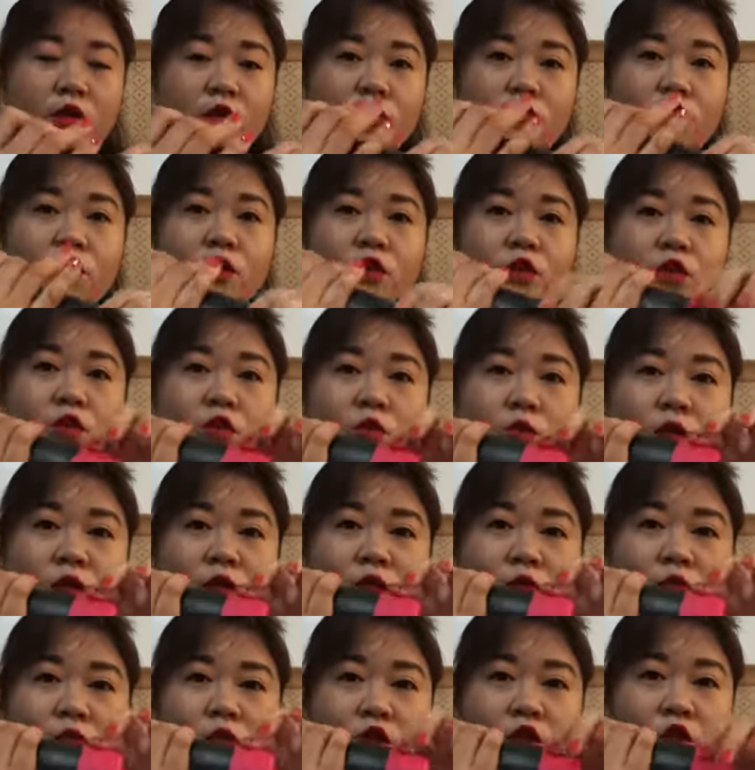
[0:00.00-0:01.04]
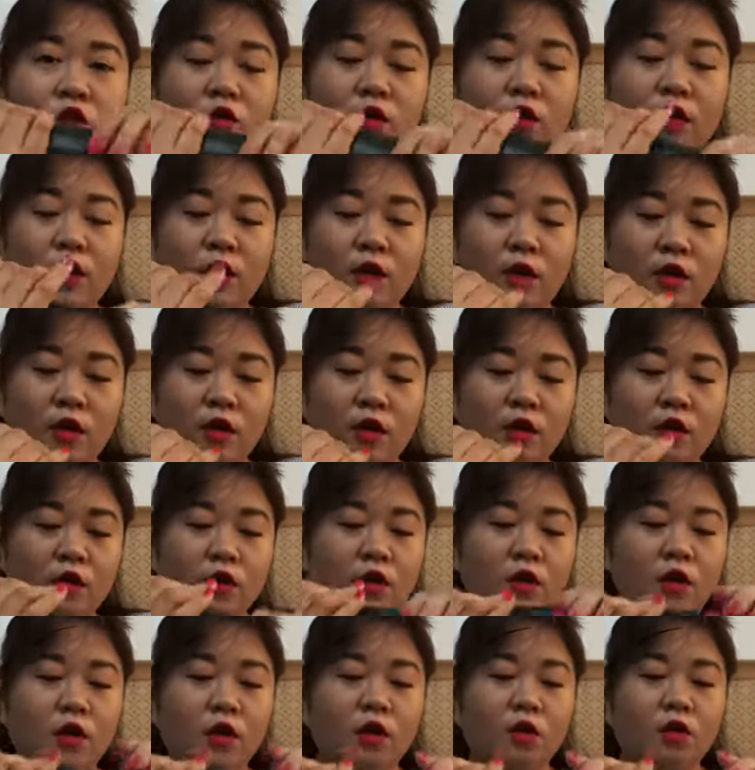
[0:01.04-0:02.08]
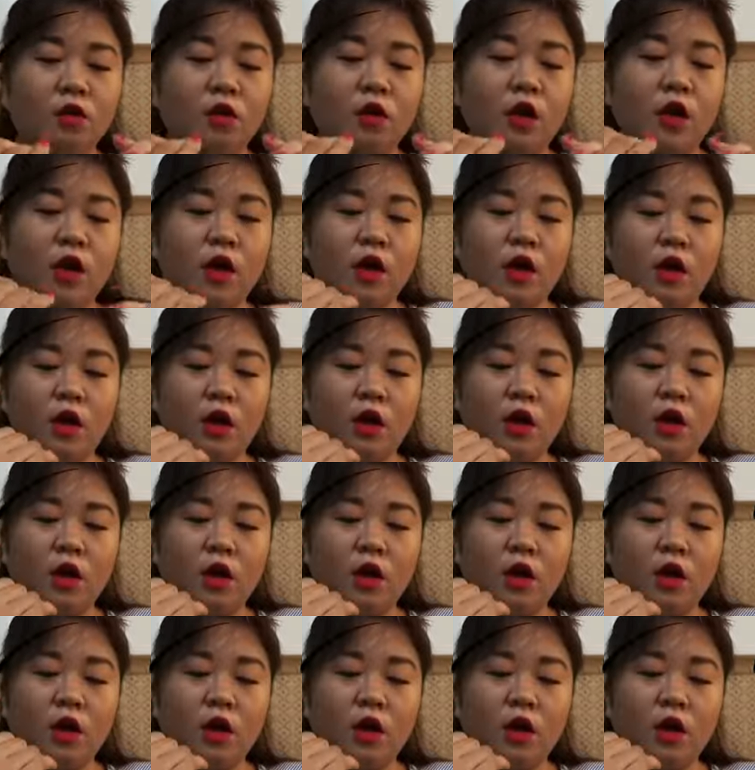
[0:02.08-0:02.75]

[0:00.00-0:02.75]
So, ito twist mo siya into a,